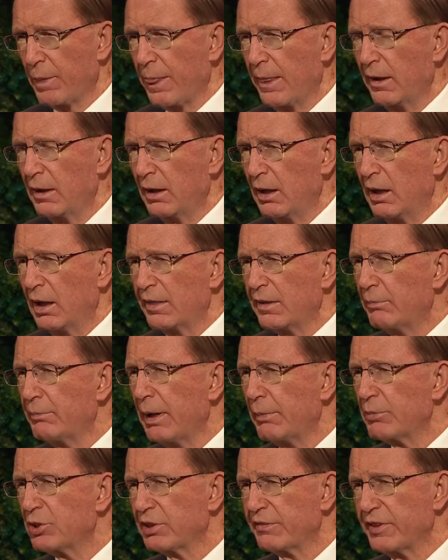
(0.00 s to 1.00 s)
Dans les
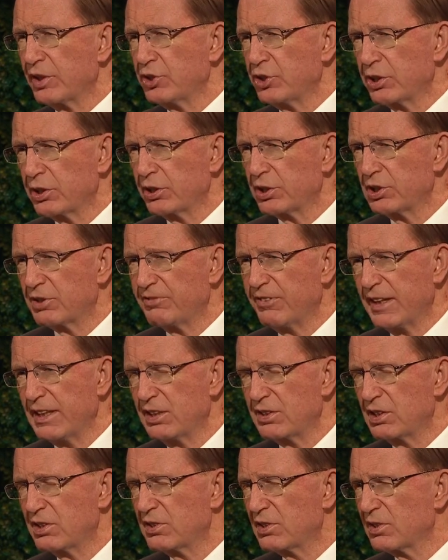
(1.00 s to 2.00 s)
premiers temps du
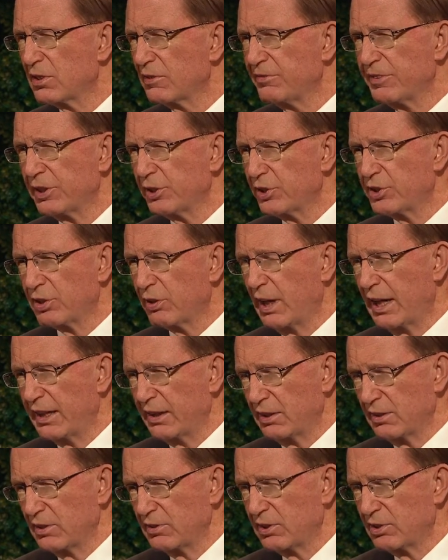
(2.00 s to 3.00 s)
rétablissement, les
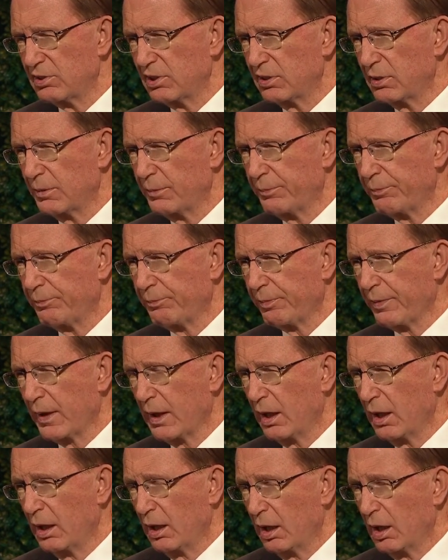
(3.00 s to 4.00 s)
membres de l'Église ont
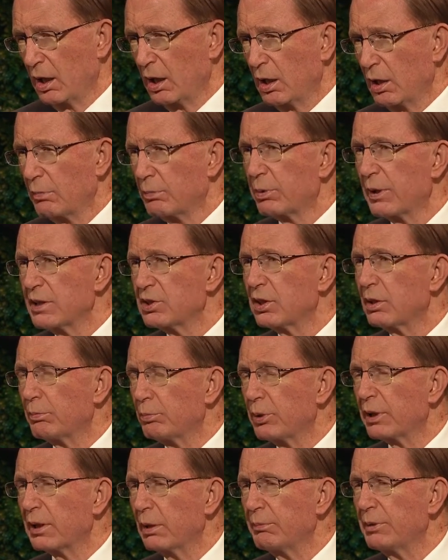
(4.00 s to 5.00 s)
affronté de
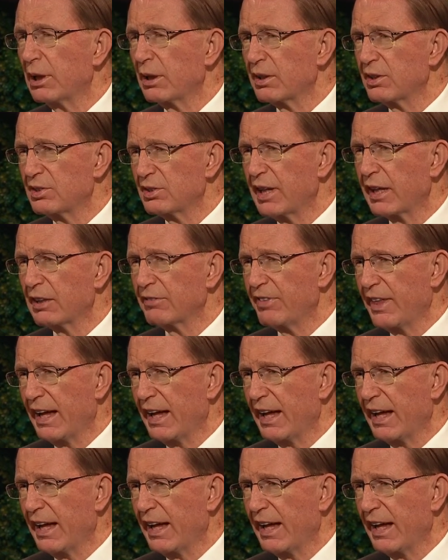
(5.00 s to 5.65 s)
dures épreuves.